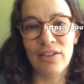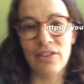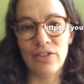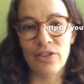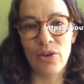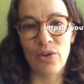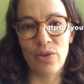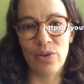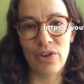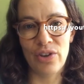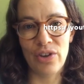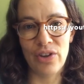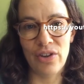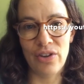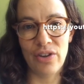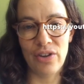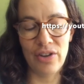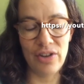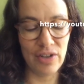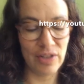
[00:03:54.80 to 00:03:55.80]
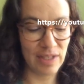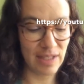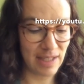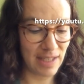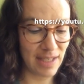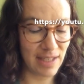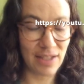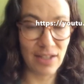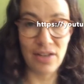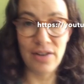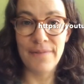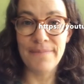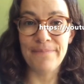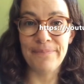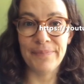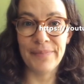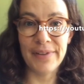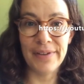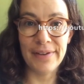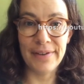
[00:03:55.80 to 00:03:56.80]
Donc, euh, c'est ça.
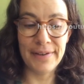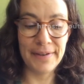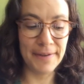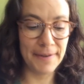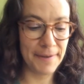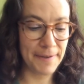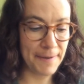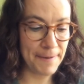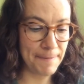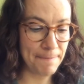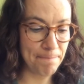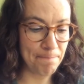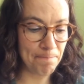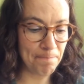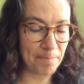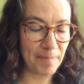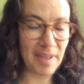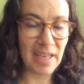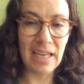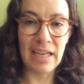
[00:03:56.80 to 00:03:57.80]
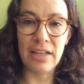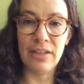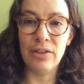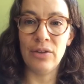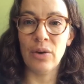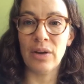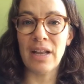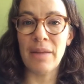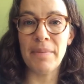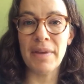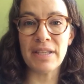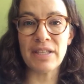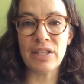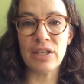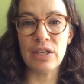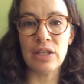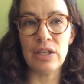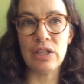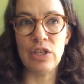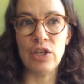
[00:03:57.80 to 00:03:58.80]
Euh, donc, la
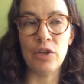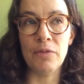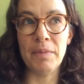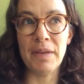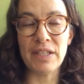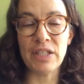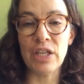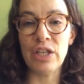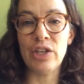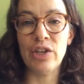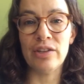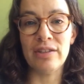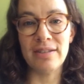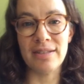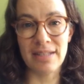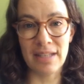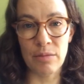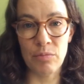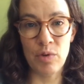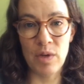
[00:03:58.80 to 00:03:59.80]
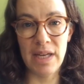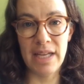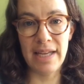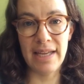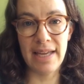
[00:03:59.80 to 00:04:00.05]
personne, il y a une personne qui distribue les